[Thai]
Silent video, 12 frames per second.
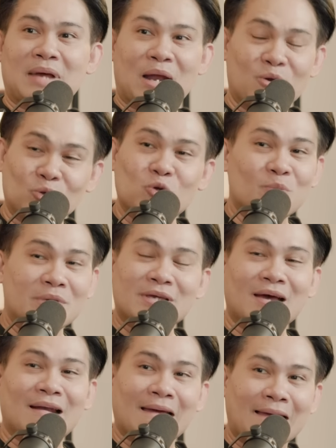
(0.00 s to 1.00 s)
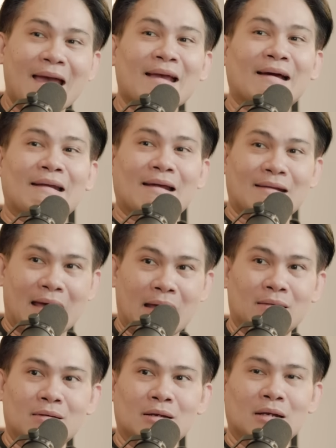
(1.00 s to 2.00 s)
การลงทุนไม่ใช่อะไรง่ายขนาดนั้น